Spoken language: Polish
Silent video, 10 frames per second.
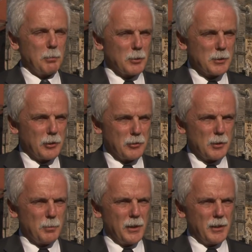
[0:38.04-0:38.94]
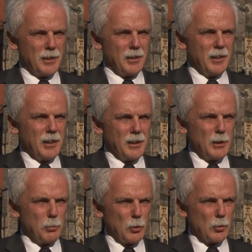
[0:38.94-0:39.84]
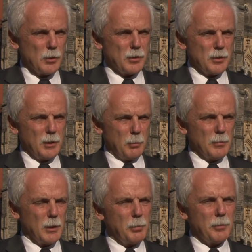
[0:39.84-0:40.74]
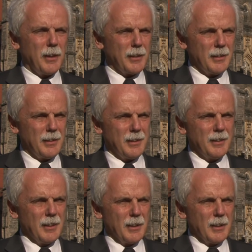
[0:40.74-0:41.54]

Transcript: Polska się zmienia in plus, niebywale.